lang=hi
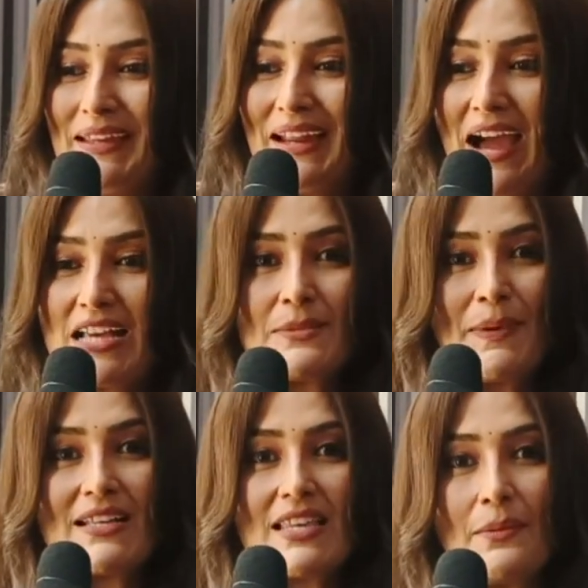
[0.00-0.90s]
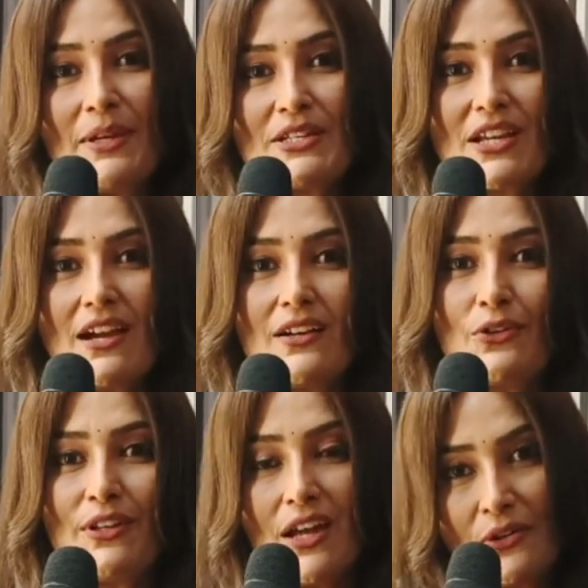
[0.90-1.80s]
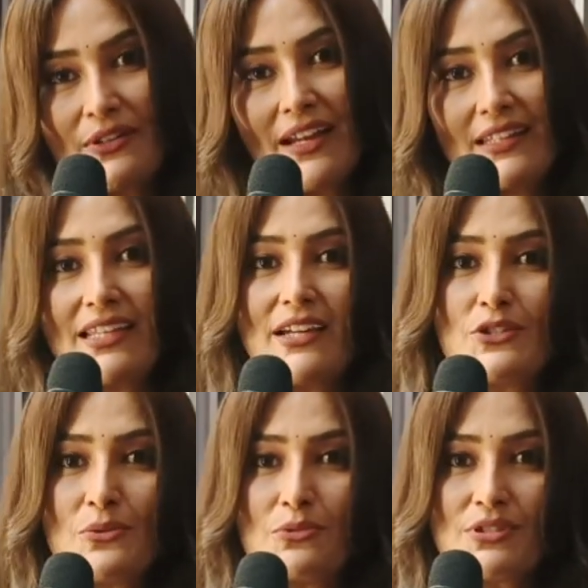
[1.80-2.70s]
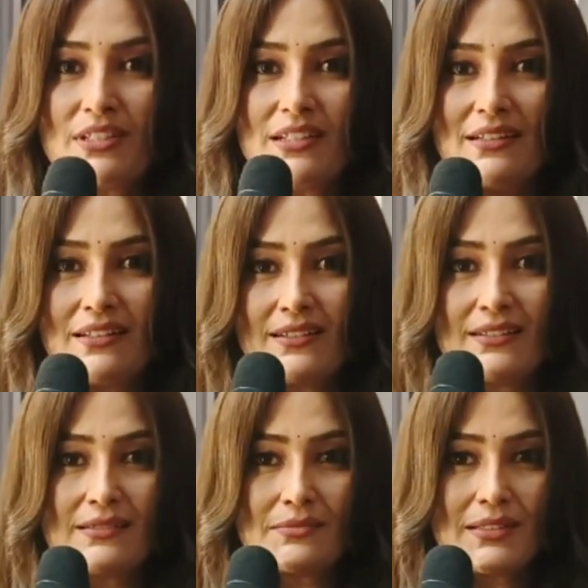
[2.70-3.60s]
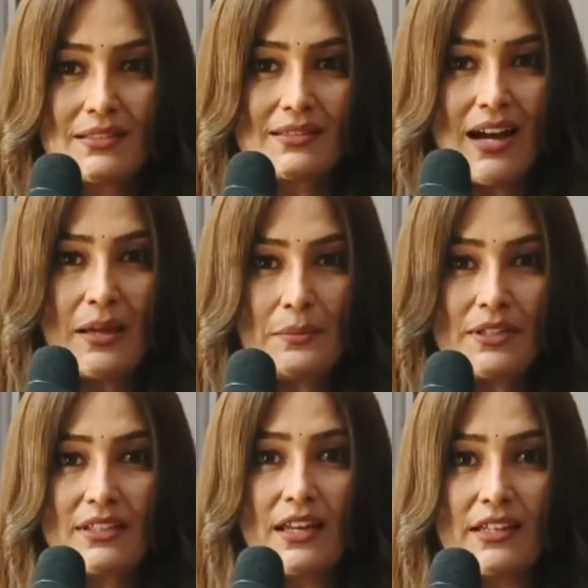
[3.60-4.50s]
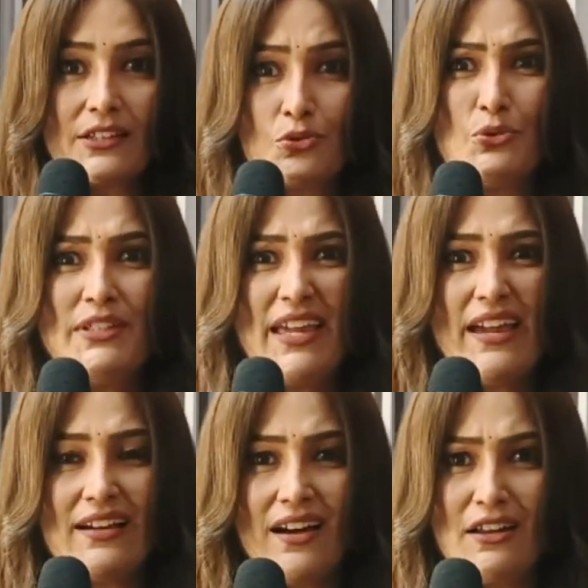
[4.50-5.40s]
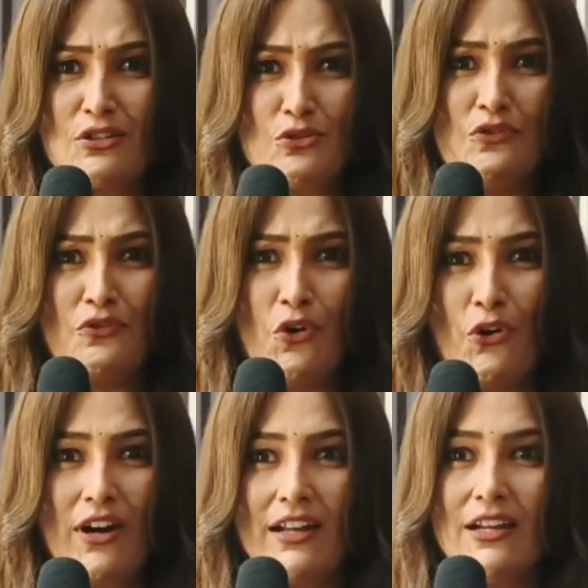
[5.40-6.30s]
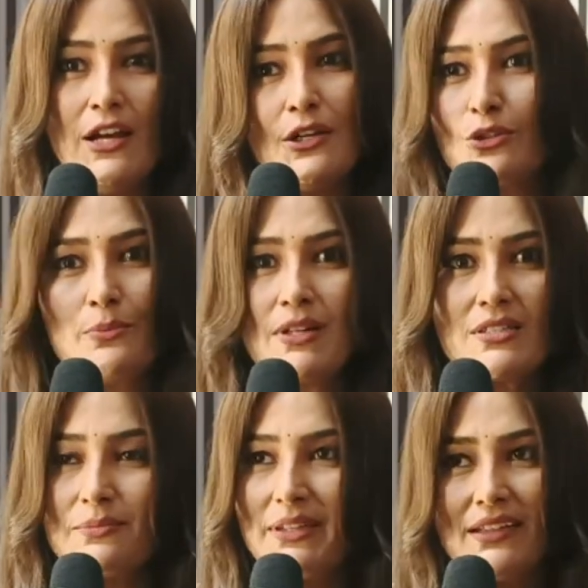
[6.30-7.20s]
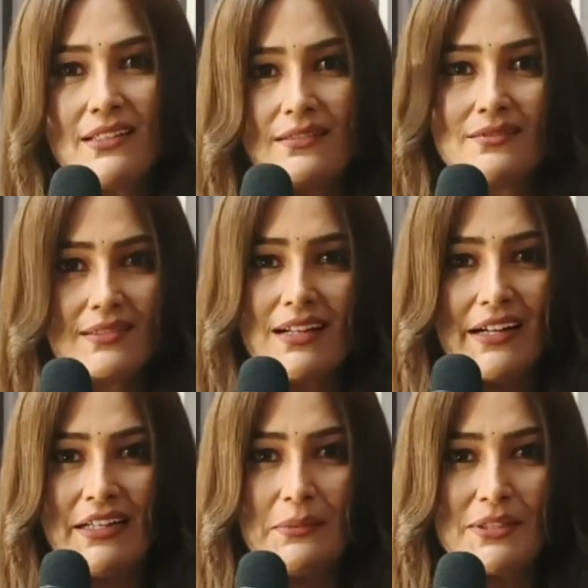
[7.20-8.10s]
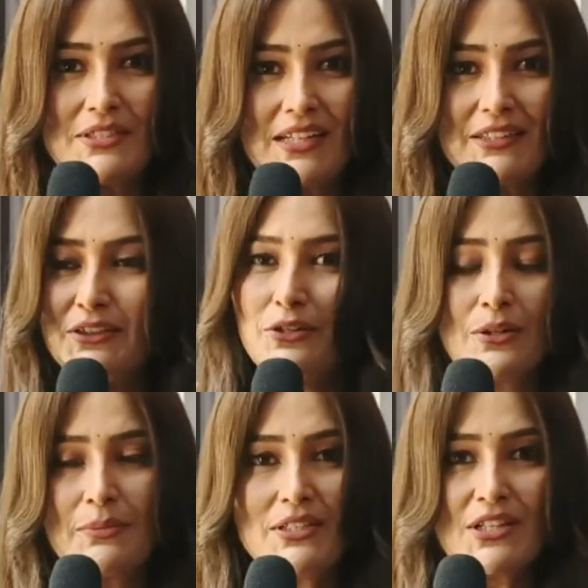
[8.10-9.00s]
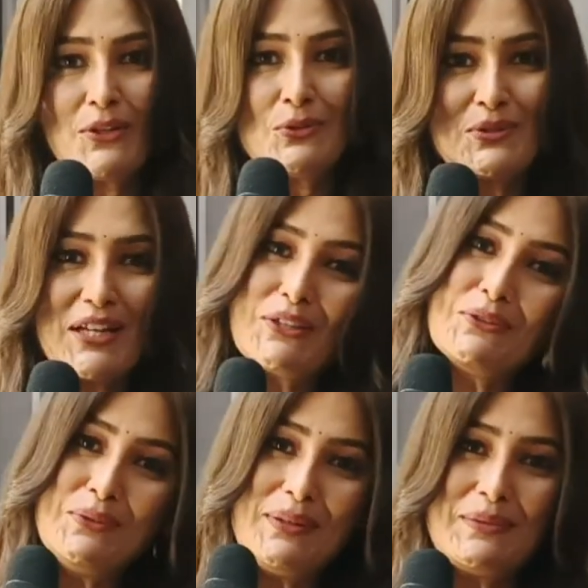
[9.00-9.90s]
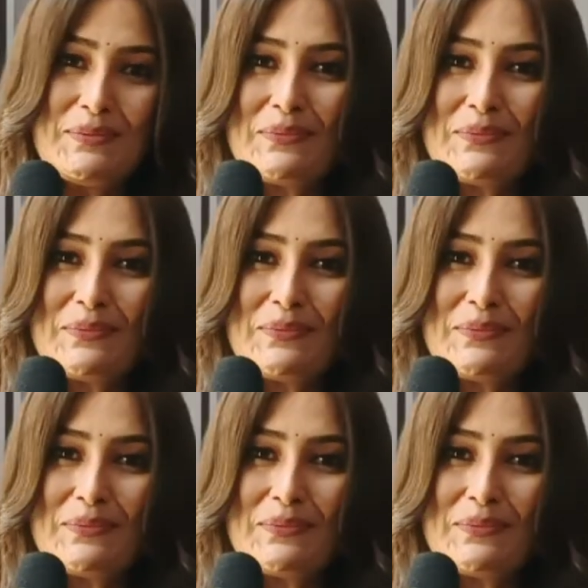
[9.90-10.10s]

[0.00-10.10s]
मेरे आसपास हमेशा कोई ना कोई रहता है जो मुझे आ, आ, कान भरता है कि तू ये कर तू वो कर तो बस मेरी घंटी बज जाती है और मैं चालू हो जाती हूँ